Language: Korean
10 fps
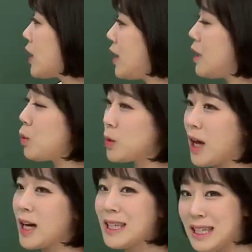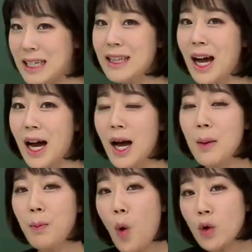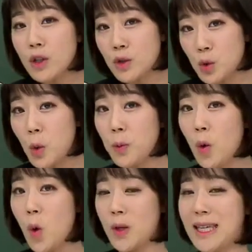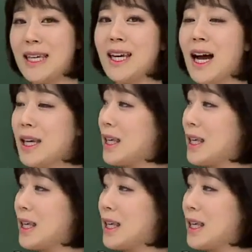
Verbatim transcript: 길이보다 길다. 폭은 좁고 길이가